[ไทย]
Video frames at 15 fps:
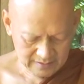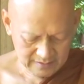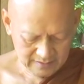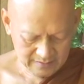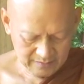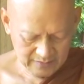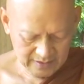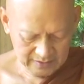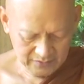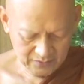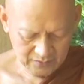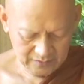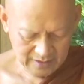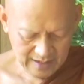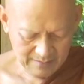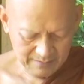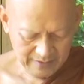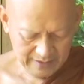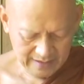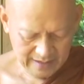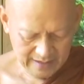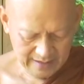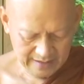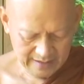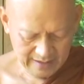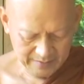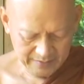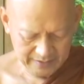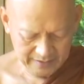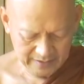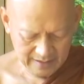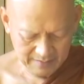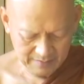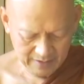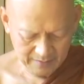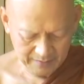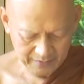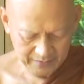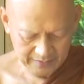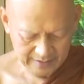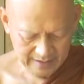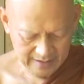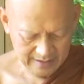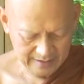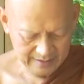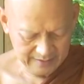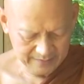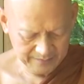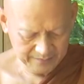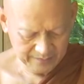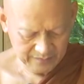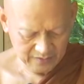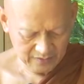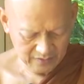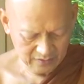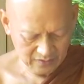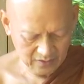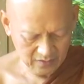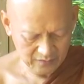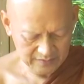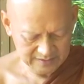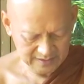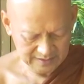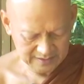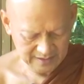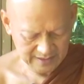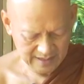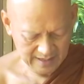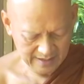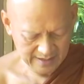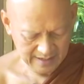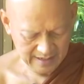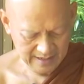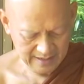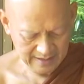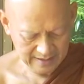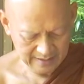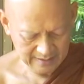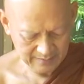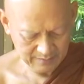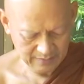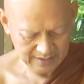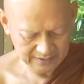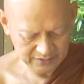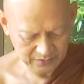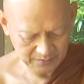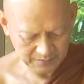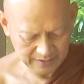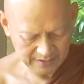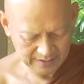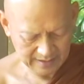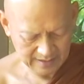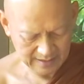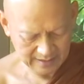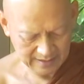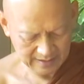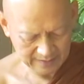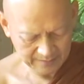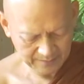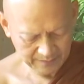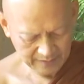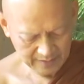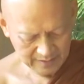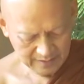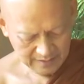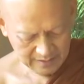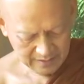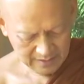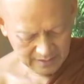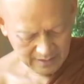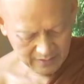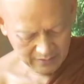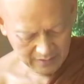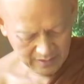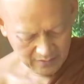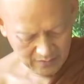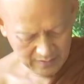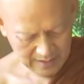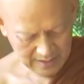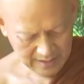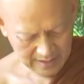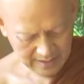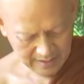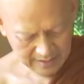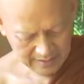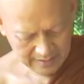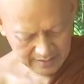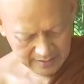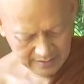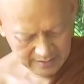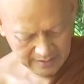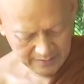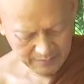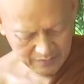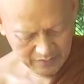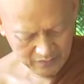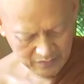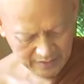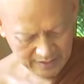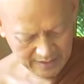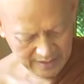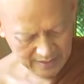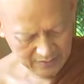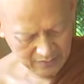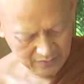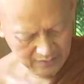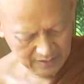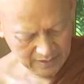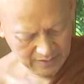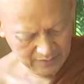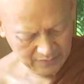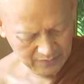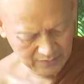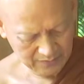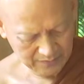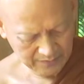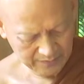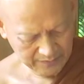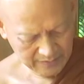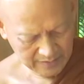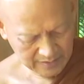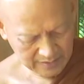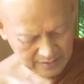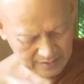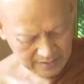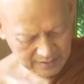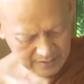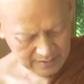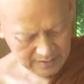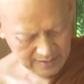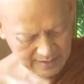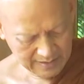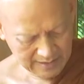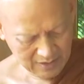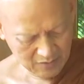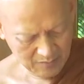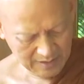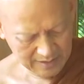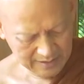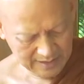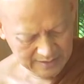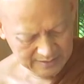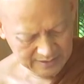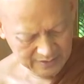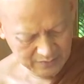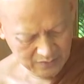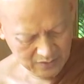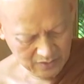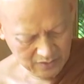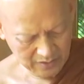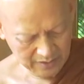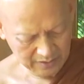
เมื่อถูกถามปัญหาในอภิธรรมอภิวินัยก็วิสัชนาได้ไม่จนปัญญาเรากล่าวว่านี้เป็นวรรณะของเขาและเขามักได้จีวร